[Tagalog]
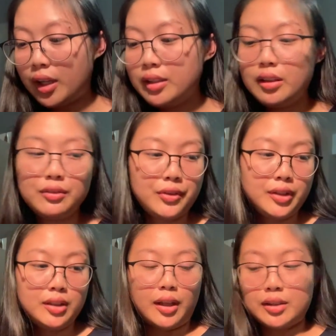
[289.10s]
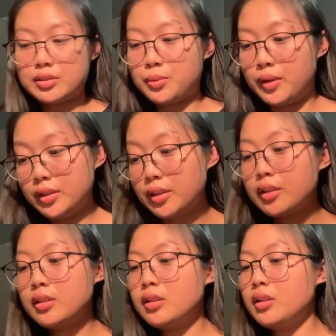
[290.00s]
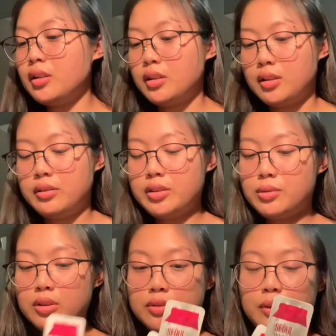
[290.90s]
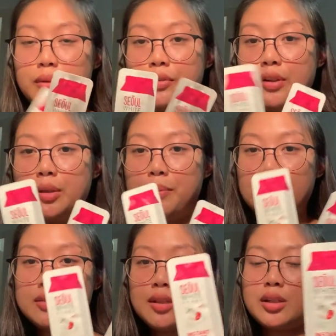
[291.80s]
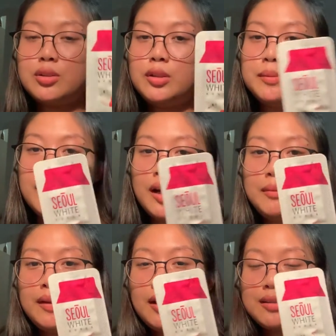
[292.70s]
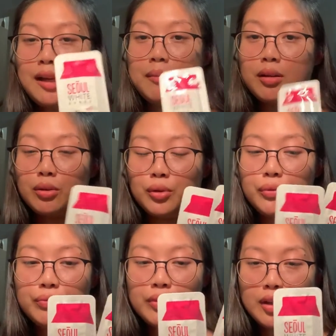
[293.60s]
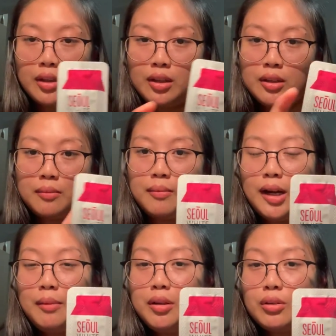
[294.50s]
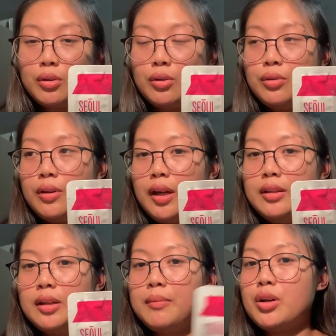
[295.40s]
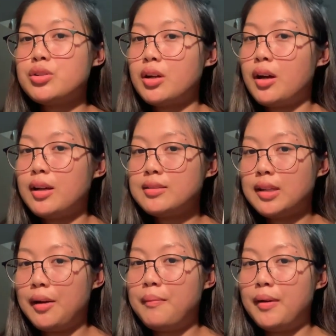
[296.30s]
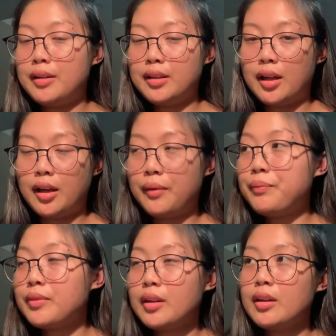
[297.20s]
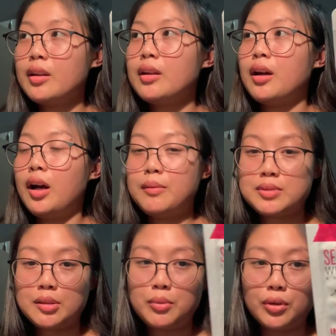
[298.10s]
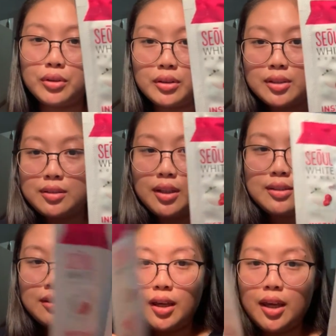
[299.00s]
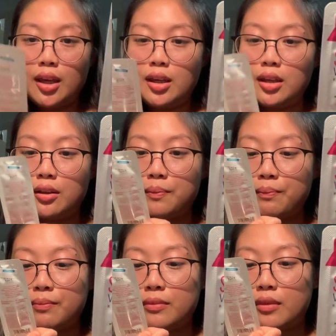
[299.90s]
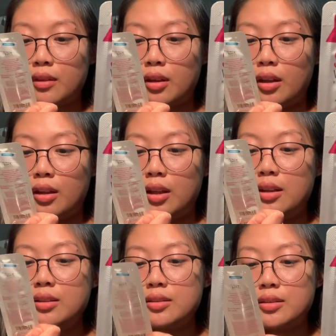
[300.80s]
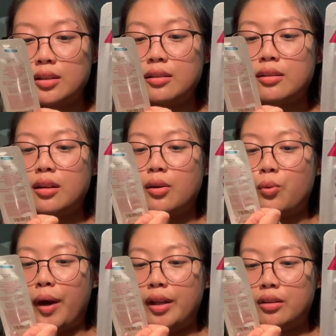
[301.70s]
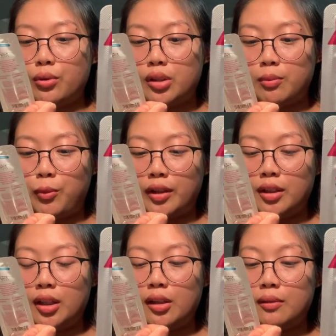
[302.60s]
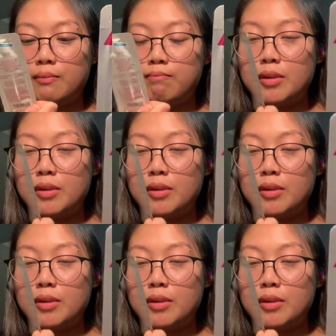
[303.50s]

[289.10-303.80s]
And then for the next one, this one is from the Philippines actually. Marami kasama to. Marami to. And then meron siyang kasama na um, sabon. This is a instant white tone up whitening